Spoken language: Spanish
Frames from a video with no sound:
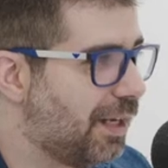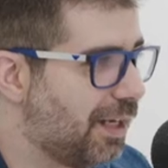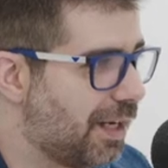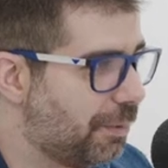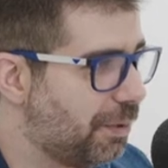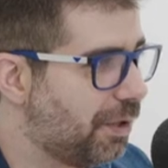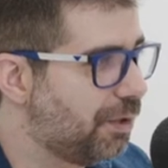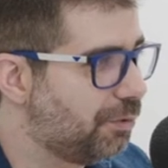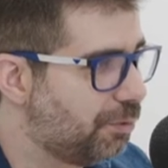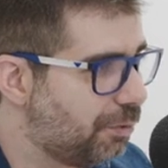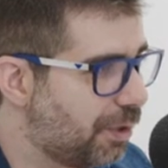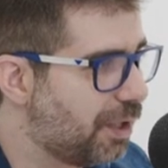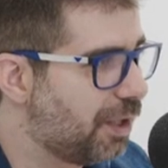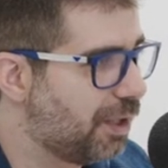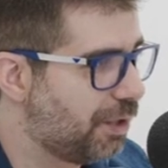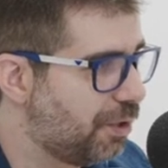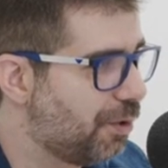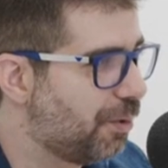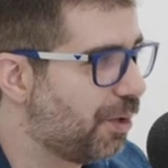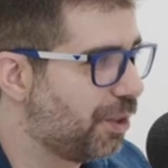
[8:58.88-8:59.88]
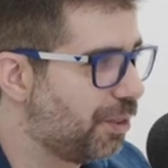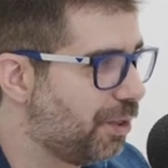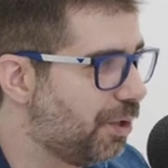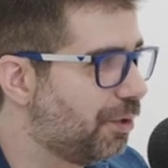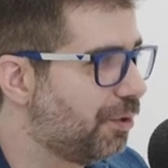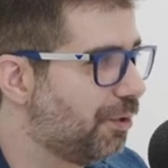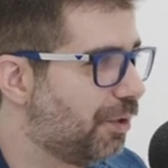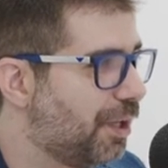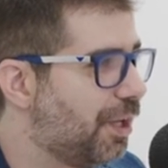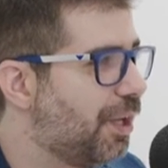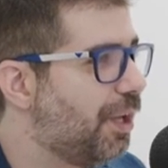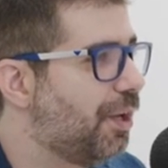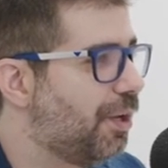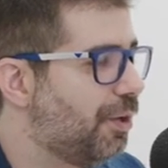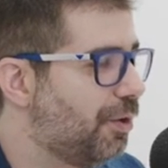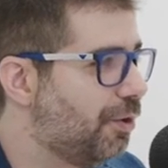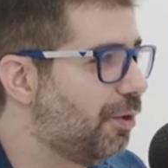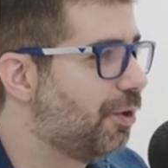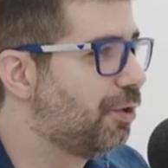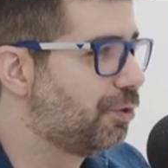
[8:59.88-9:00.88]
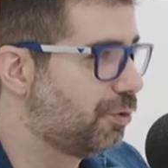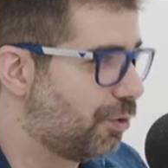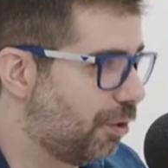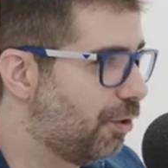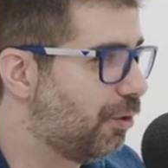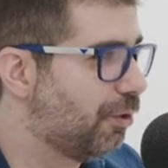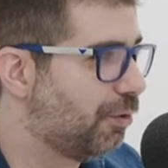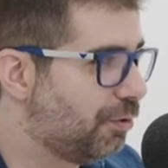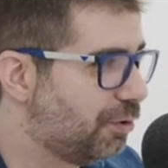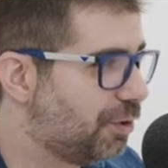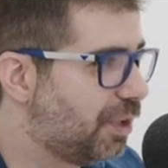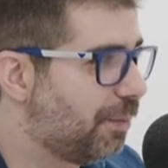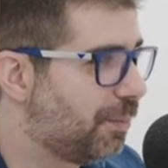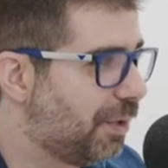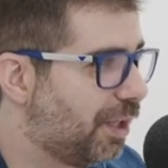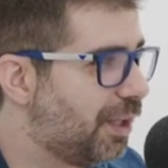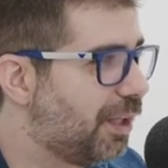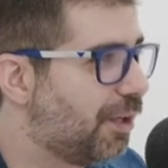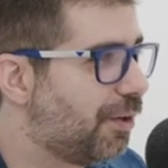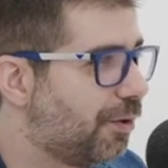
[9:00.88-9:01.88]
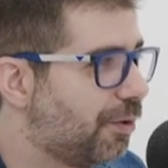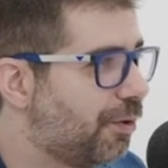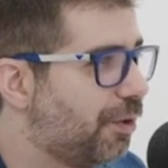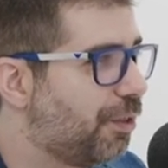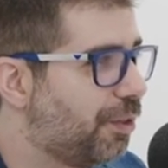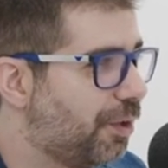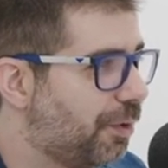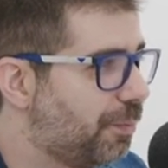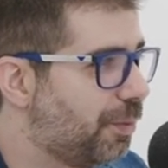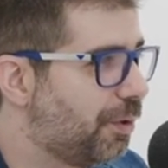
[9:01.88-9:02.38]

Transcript: la, aventura de innovación no es solo un tema de conocer